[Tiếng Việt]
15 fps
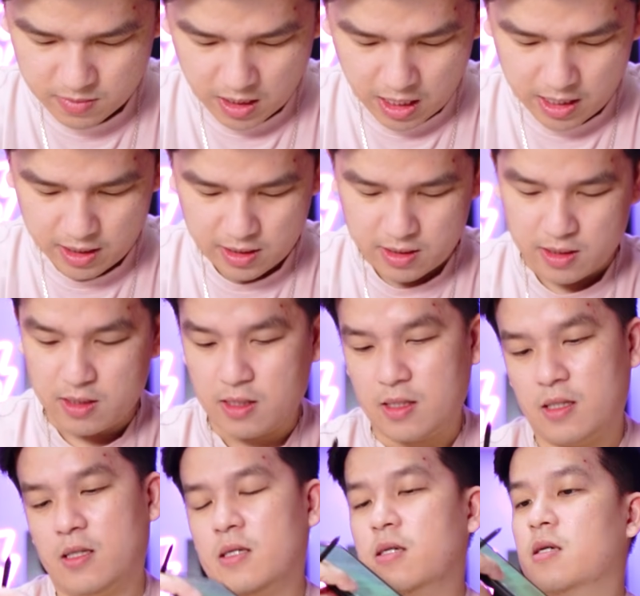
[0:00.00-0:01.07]
đây
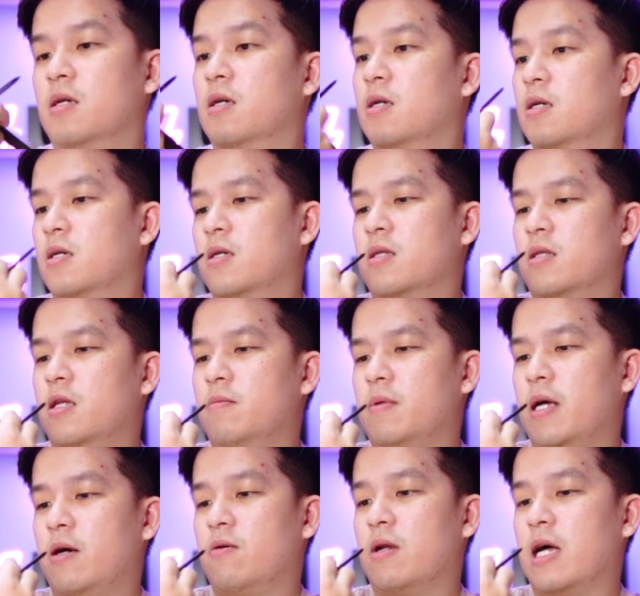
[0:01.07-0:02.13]
tiếp
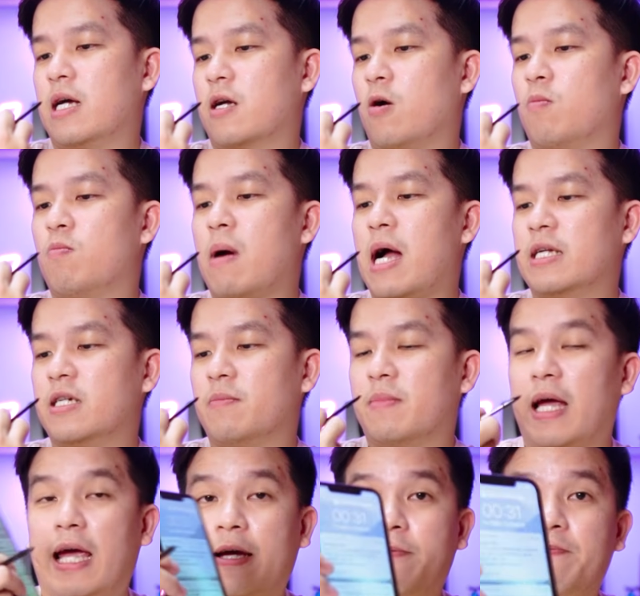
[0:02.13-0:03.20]
theo là cộng 300
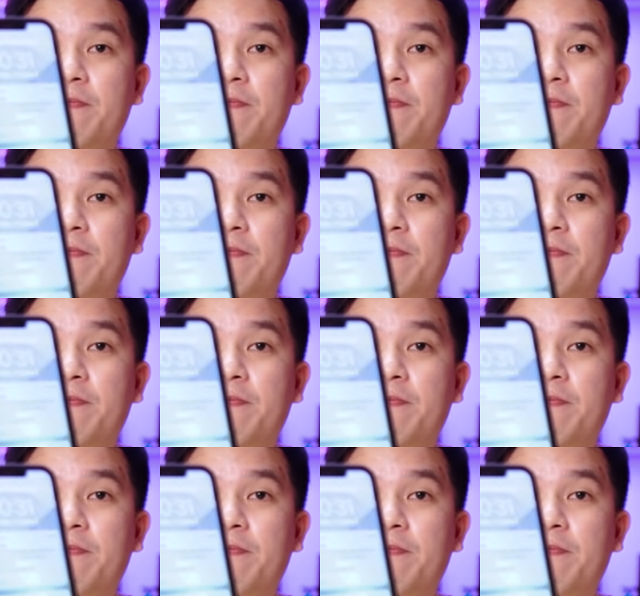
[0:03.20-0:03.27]
ngàn